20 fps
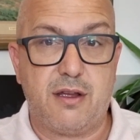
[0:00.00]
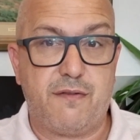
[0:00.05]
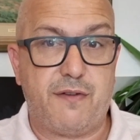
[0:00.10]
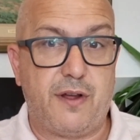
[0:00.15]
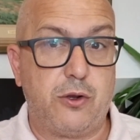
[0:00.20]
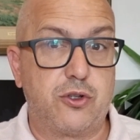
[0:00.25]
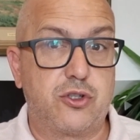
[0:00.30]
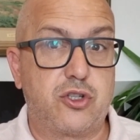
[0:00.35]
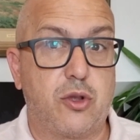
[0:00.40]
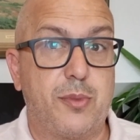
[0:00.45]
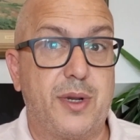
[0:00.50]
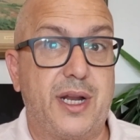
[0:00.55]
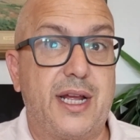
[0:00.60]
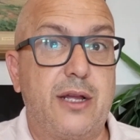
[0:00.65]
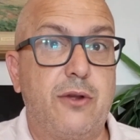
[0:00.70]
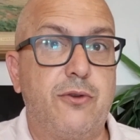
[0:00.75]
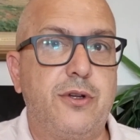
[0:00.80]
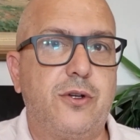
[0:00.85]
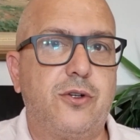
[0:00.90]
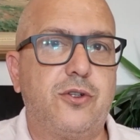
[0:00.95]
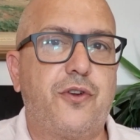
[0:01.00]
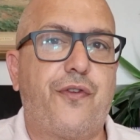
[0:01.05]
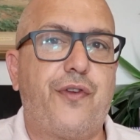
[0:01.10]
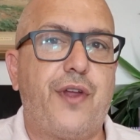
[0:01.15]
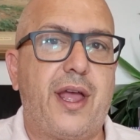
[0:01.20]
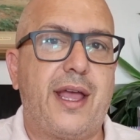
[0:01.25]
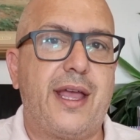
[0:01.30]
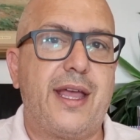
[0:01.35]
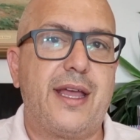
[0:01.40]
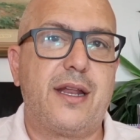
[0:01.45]
Falou sobre a reunião de
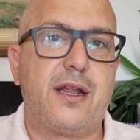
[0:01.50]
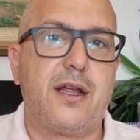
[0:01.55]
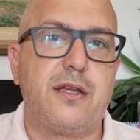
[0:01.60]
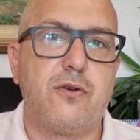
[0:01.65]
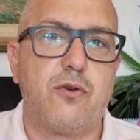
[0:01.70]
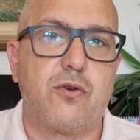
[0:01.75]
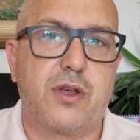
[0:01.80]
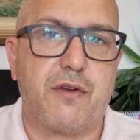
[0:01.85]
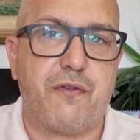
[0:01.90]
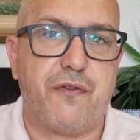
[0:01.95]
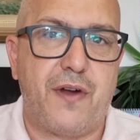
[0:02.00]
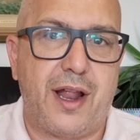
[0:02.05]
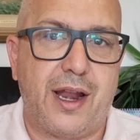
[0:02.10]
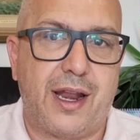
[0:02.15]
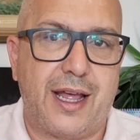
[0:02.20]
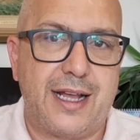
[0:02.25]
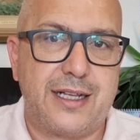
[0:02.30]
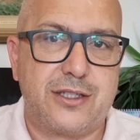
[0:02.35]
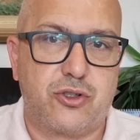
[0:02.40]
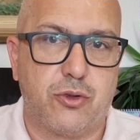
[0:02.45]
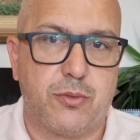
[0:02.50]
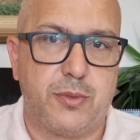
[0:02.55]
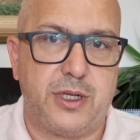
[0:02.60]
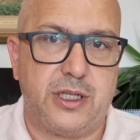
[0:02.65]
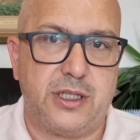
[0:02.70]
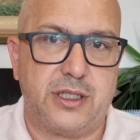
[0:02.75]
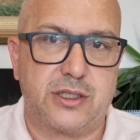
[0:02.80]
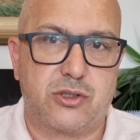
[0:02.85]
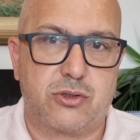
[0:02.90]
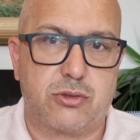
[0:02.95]
Ferreira e o que falar sobre
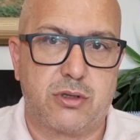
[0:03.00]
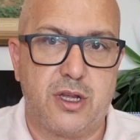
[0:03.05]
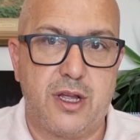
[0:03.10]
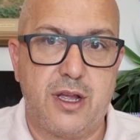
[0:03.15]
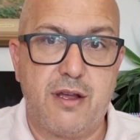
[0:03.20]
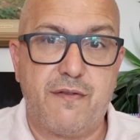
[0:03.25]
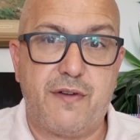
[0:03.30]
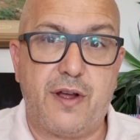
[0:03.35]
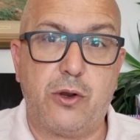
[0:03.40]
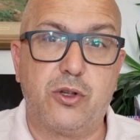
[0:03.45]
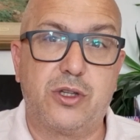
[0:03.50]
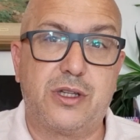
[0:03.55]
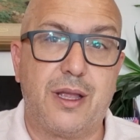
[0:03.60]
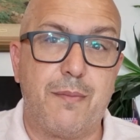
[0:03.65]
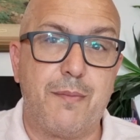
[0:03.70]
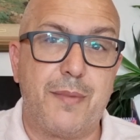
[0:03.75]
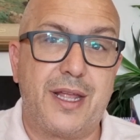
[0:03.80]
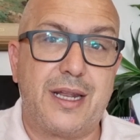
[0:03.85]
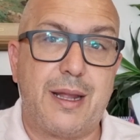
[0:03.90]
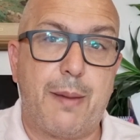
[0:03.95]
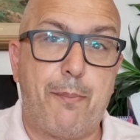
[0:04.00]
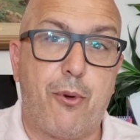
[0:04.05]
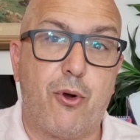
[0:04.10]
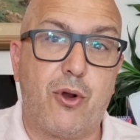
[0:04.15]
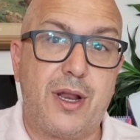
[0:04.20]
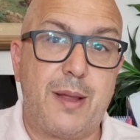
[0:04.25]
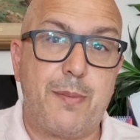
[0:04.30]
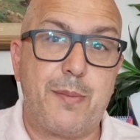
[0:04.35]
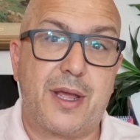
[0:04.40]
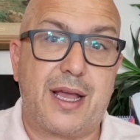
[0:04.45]
isso. Falou também da
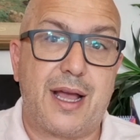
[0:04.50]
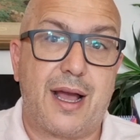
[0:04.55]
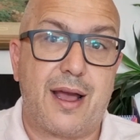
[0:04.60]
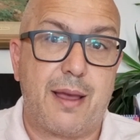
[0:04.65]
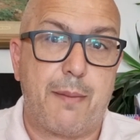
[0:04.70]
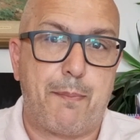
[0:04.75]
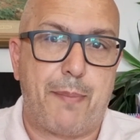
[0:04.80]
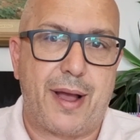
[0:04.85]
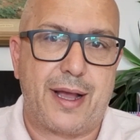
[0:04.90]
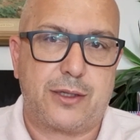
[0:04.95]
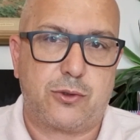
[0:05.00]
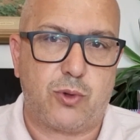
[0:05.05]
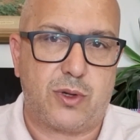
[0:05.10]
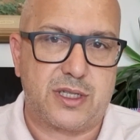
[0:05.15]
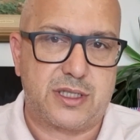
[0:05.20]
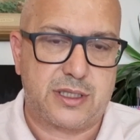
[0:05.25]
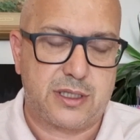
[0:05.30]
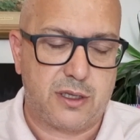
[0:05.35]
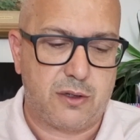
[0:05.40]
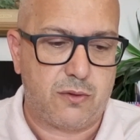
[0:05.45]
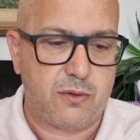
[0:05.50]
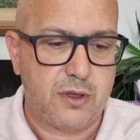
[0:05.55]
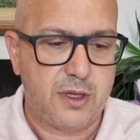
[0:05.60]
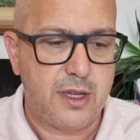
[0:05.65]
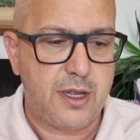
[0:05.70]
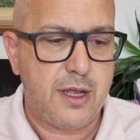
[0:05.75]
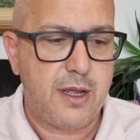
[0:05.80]
polêmica repactuação.